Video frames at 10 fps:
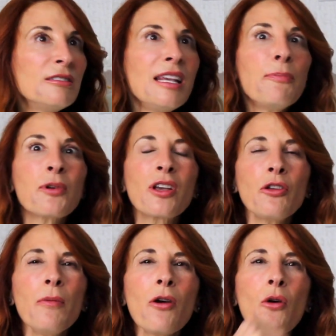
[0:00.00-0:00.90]
sí,
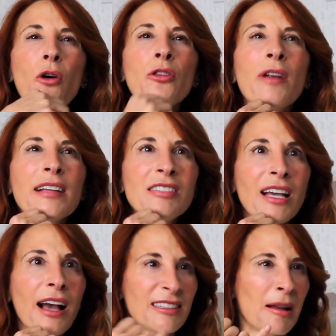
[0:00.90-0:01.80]
porque yo me acuerdo cuando era
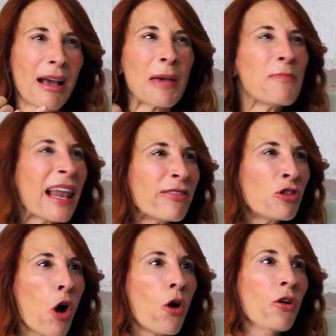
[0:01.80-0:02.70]
chica que estaba que
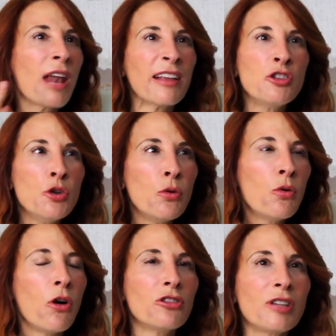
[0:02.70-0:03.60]
plantón,
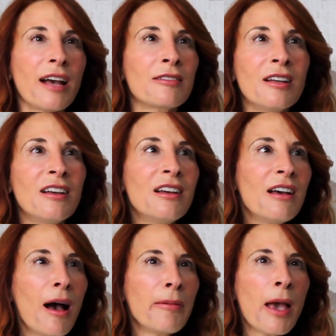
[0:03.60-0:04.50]
Anju, o sea,
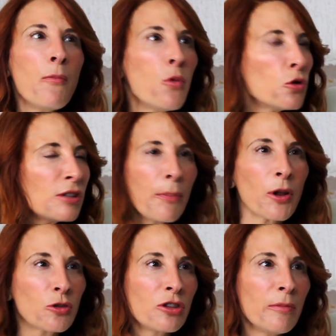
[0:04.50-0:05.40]
había mucha
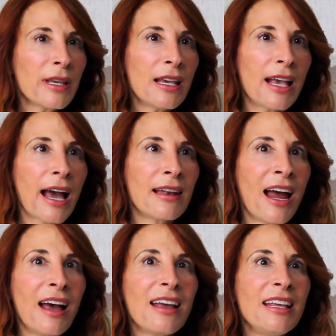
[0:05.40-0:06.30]
producción
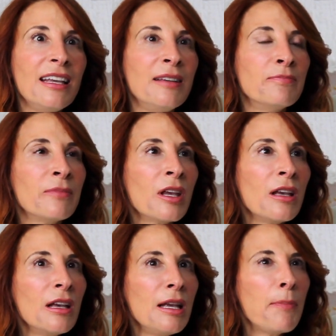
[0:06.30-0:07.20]
mexicana
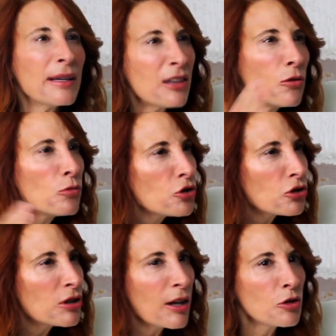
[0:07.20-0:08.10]
y, pasaron
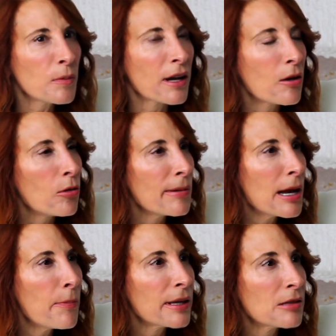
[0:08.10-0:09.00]
muchos años para que
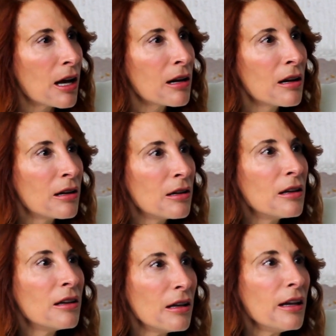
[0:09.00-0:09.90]
volviera a pasar.
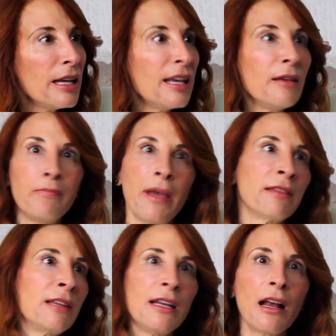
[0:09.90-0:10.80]
Y
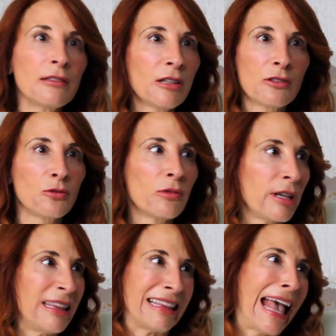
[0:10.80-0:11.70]
mentiras, es
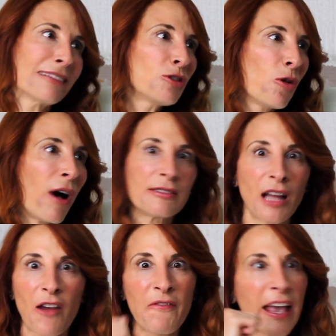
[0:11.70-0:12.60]
un hitazo hasta la